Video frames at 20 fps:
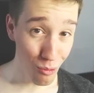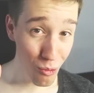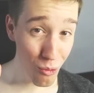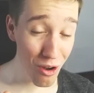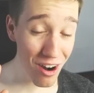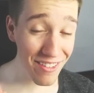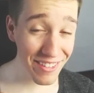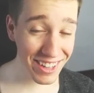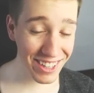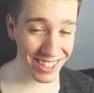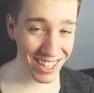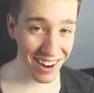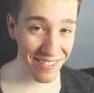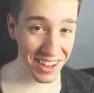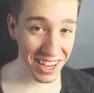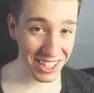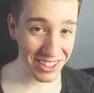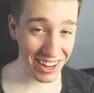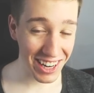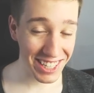Hola amigos, hola
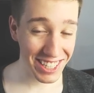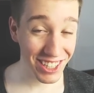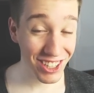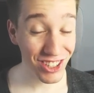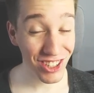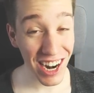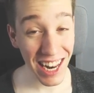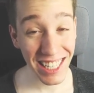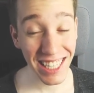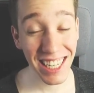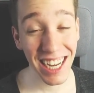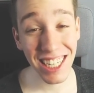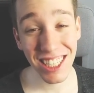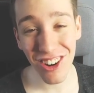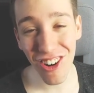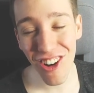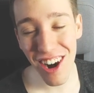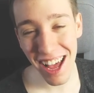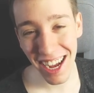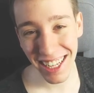amigas, hola chicos, hola
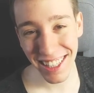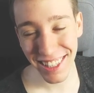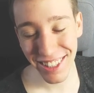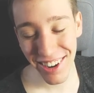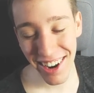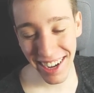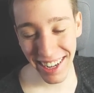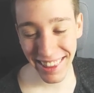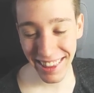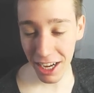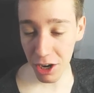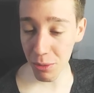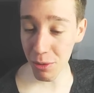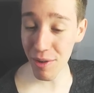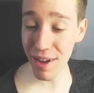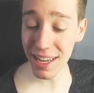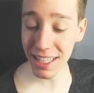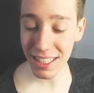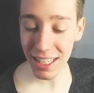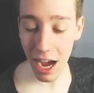chicas, hola gente, hola gente Como
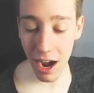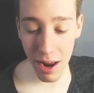veis,